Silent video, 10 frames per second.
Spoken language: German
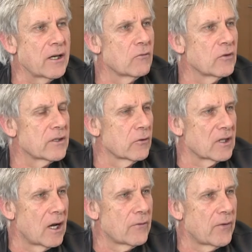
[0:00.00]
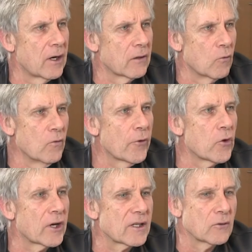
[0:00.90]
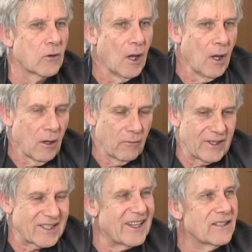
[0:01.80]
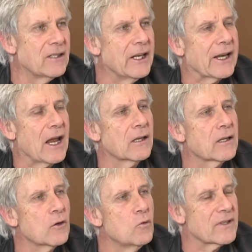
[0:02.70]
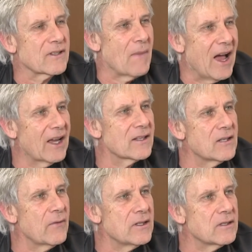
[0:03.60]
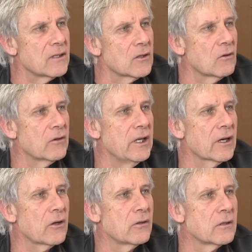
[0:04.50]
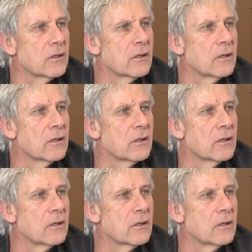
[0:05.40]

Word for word: nicht, wo ich sollte anfangen und aufhören Also Wie sieht denn Ihr Alltag aus? Was machen Sie, wenn Sie da rein können?